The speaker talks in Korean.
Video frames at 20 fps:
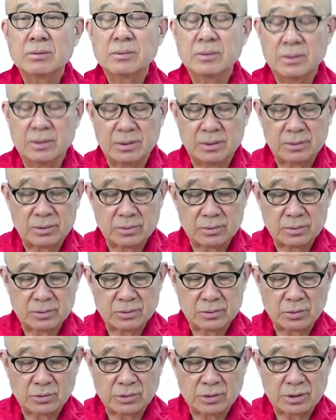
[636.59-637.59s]
어,
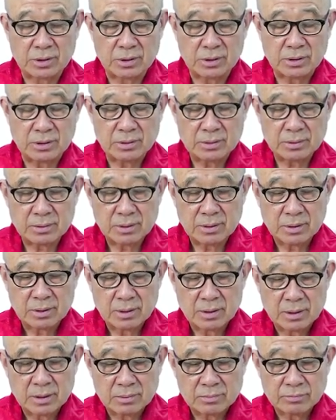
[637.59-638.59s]
논서
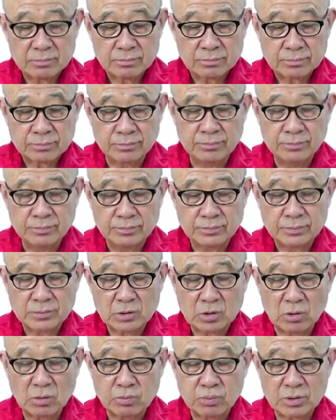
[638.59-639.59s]

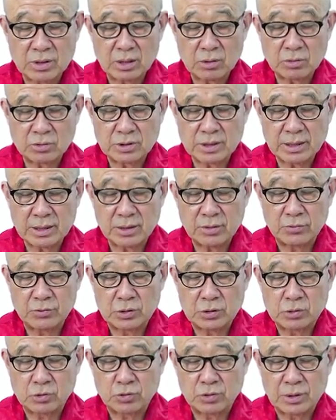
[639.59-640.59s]
또 부다고사의
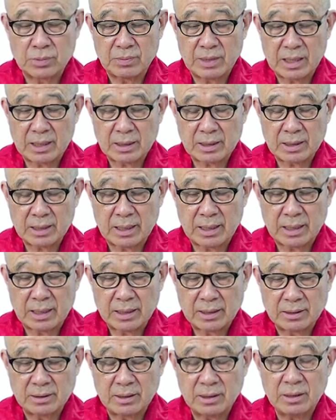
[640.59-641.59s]

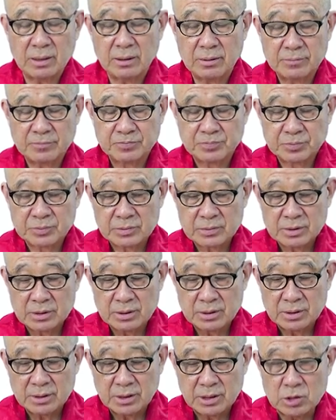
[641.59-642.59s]
위수디막가를
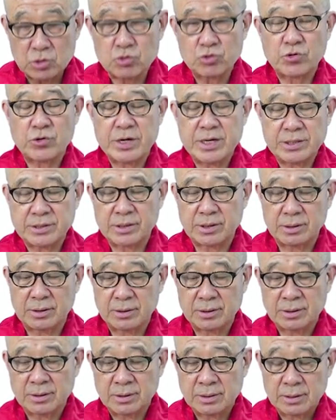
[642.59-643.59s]
이주로 해서
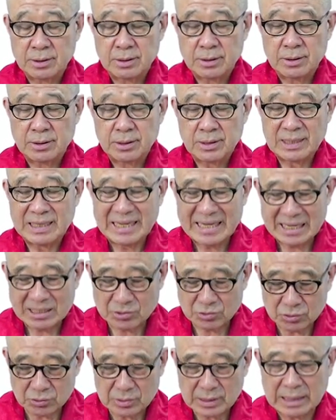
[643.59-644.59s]
이걸
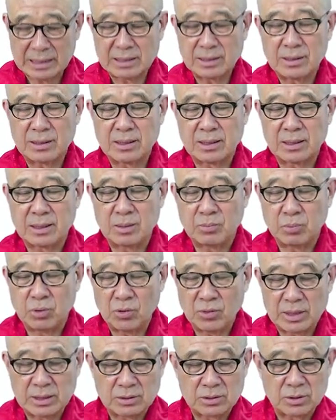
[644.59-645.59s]
아주 간결하게
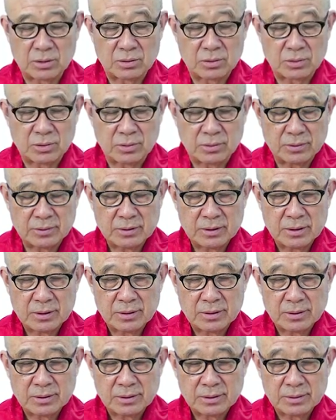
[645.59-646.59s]
포괄적으로
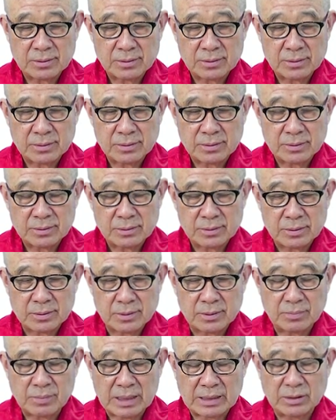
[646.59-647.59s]

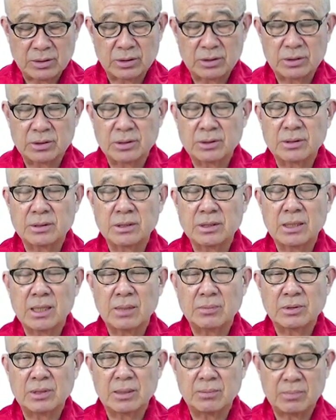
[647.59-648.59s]
예, 만들어진 것이
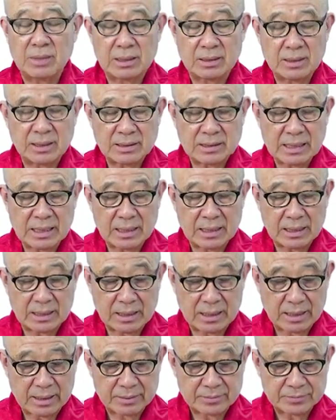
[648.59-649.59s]
아비담마타 상가다.